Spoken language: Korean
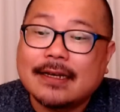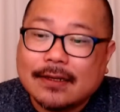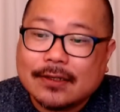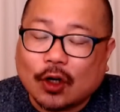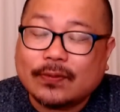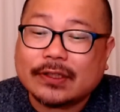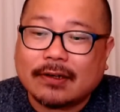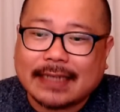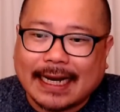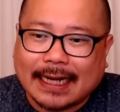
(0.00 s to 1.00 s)
저부터
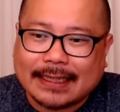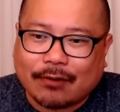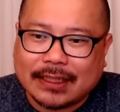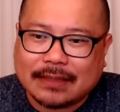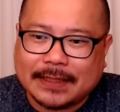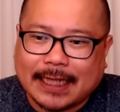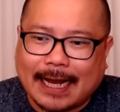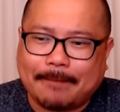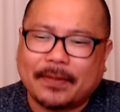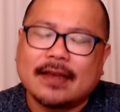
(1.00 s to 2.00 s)
잘하겠다고
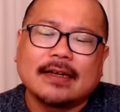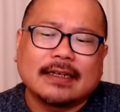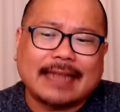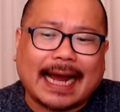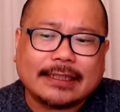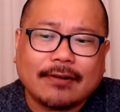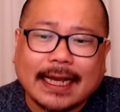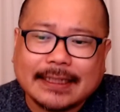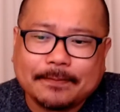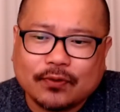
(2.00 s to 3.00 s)
했습니다.
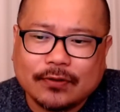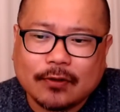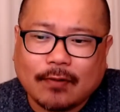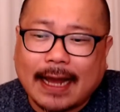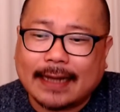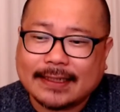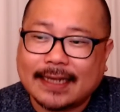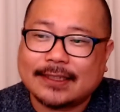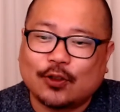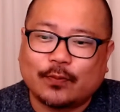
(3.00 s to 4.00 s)
낙선하신 분들과 새
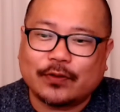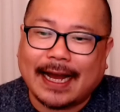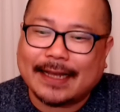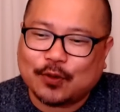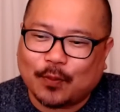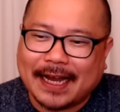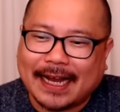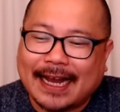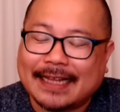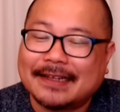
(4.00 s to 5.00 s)
지도부가
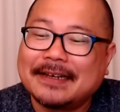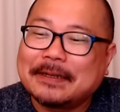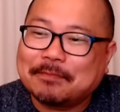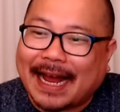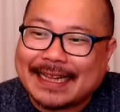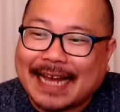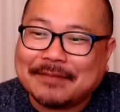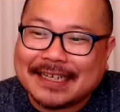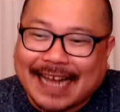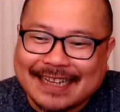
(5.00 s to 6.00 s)
조만간
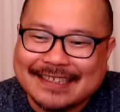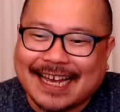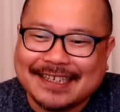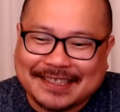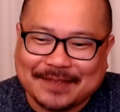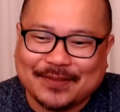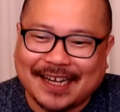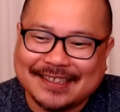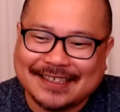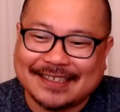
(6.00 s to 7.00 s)
만남을 갖느냐는
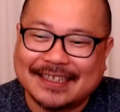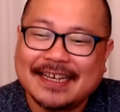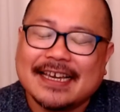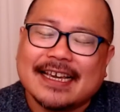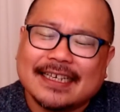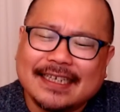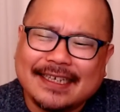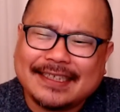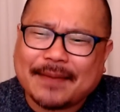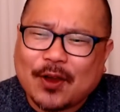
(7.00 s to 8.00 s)
질문에는
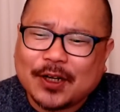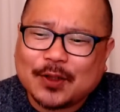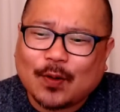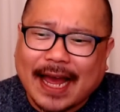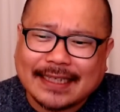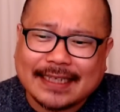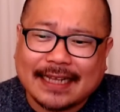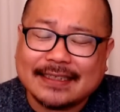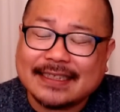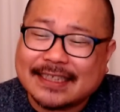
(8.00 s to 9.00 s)
이재명이도 하지
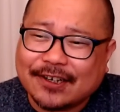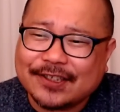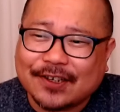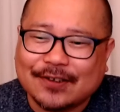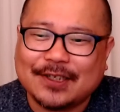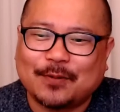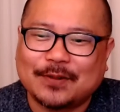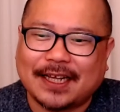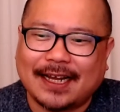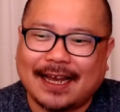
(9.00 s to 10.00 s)
않는 그런 저질
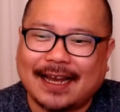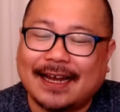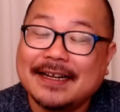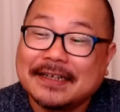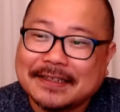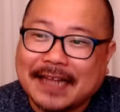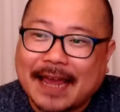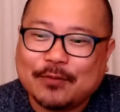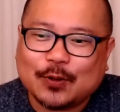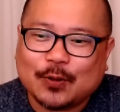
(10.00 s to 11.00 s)
공세나
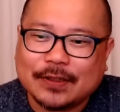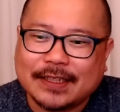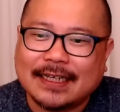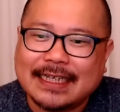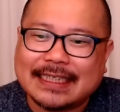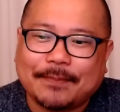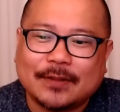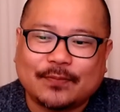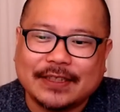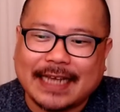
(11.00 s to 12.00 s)
내부 충질
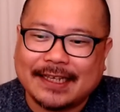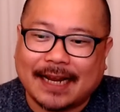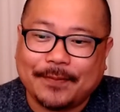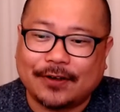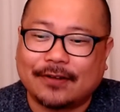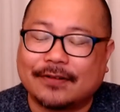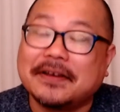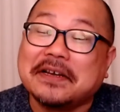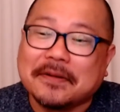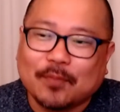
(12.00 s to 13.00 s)
일삼는 분이 아니라면
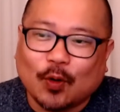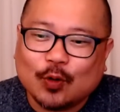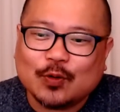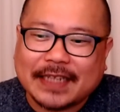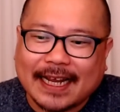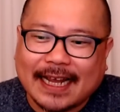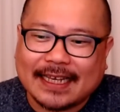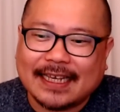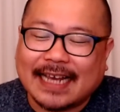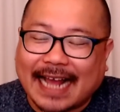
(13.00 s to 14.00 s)
모두
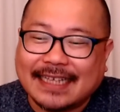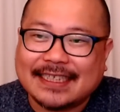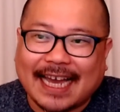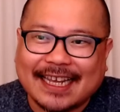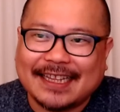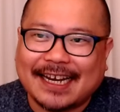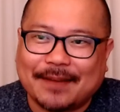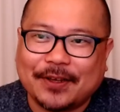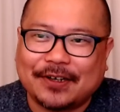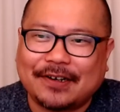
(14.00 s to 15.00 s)
생각이 같지
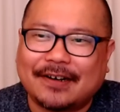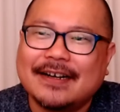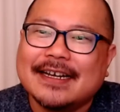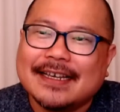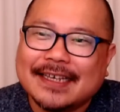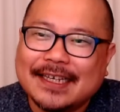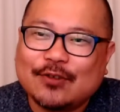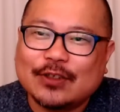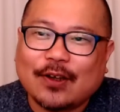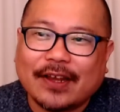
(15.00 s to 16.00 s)
않겠나라며
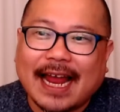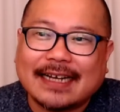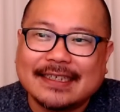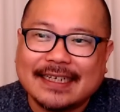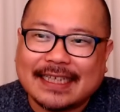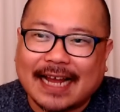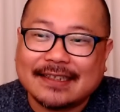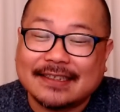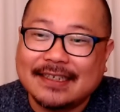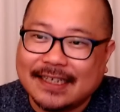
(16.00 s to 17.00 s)
이준석이나 그
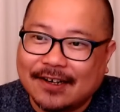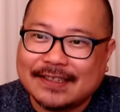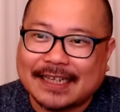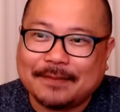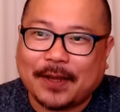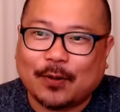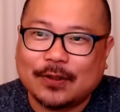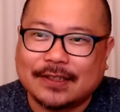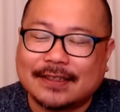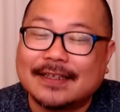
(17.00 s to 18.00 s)
일당들 이런 자들
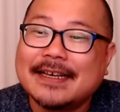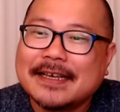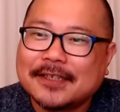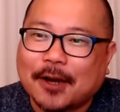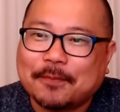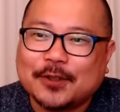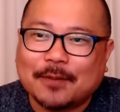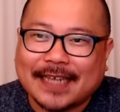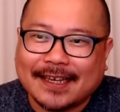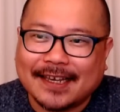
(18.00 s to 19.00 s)
빼고는 접점
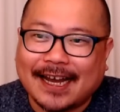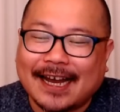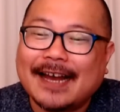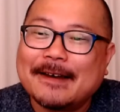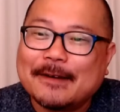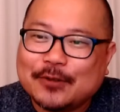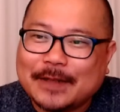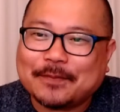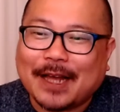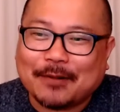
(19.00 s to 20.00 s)
찾기가
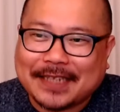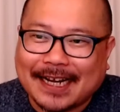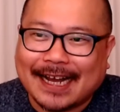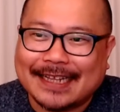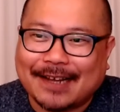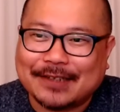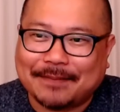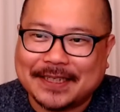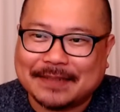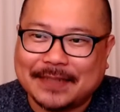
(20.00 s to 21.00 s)
쉽다고 생각한다고
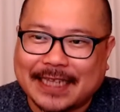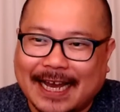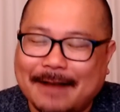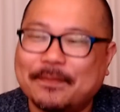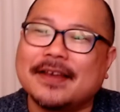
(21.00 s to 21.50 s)
답했습니다.